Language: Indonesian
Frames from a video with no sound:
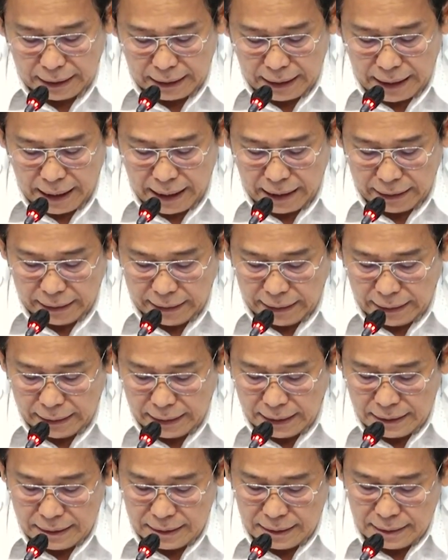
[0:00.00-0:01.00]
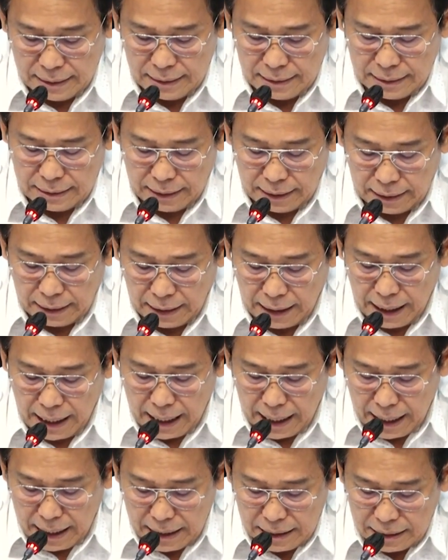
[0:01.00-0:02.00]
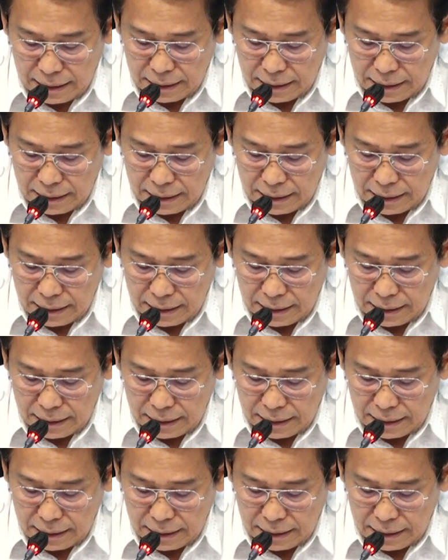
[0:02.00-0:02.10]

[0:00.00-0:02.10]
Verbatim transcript: antara AD dan ZH